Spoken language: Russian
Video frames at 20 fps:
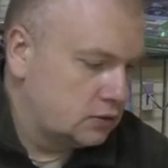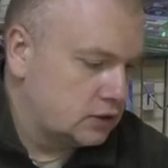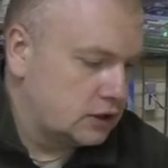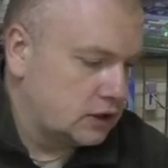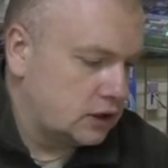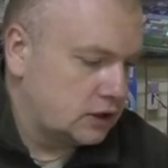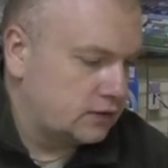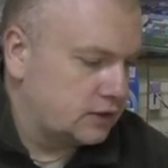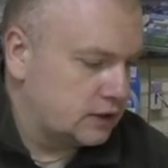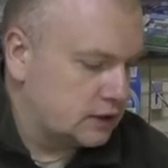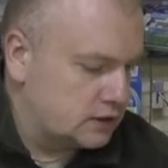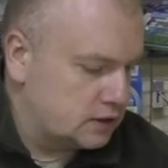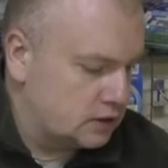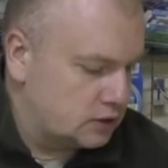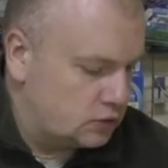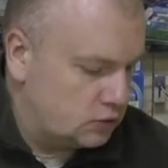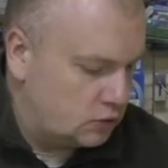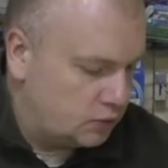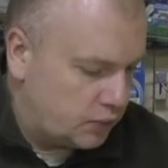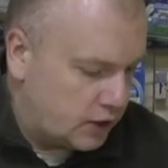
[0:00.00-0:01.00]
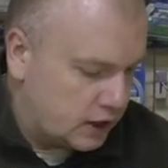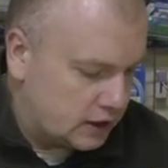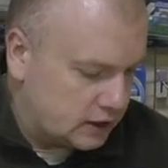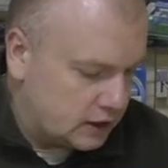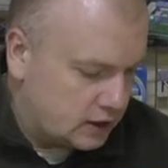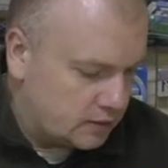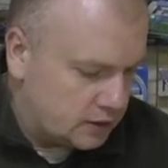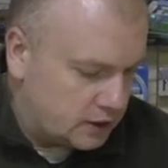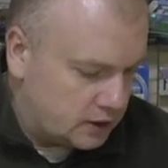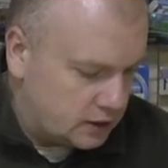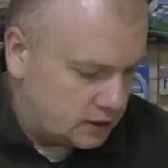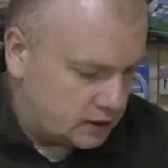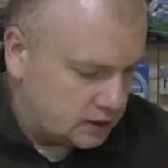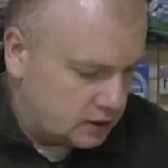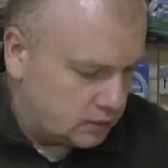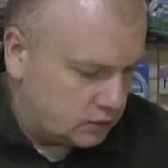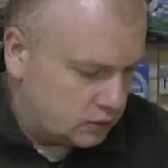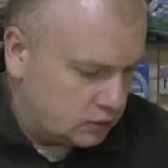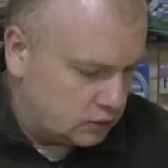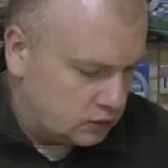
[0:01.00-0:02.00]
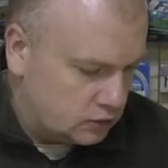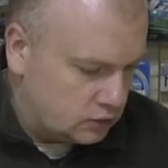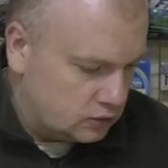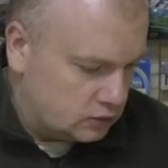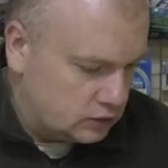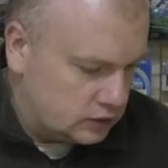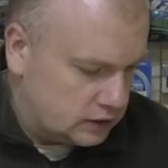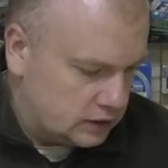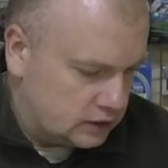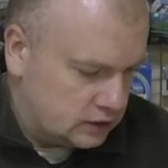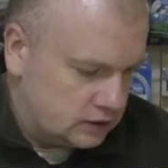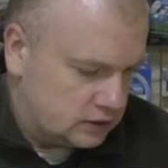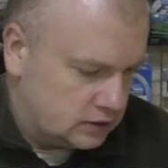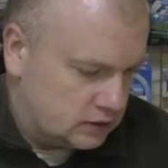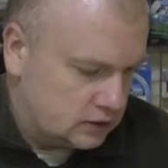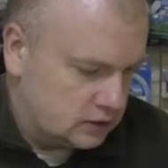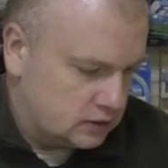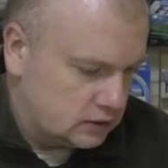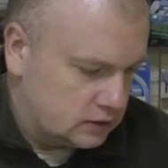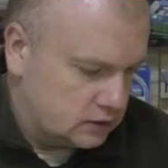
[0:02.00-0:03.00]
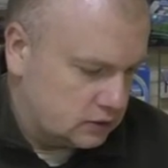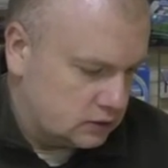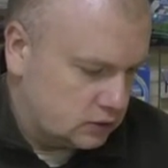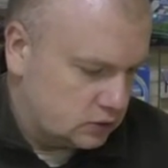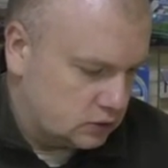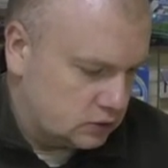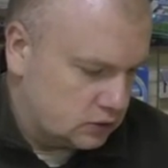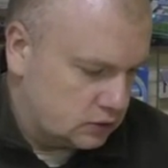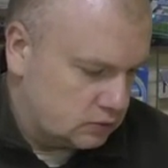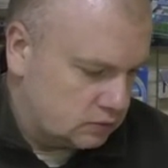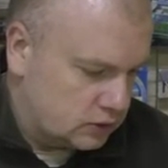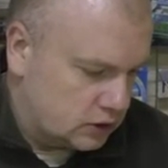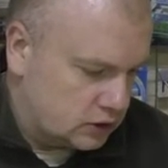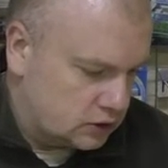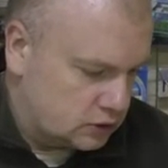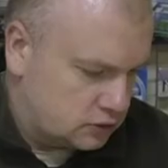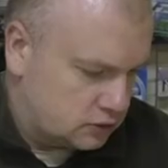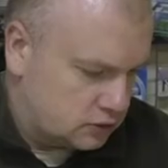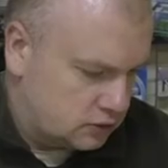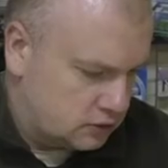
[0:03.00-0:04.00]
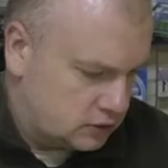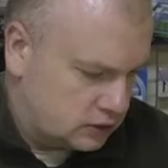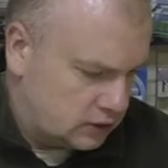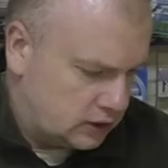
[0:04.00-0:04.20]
соответственно, тюльпан я мерить не буду, но здесь э, тоже большое,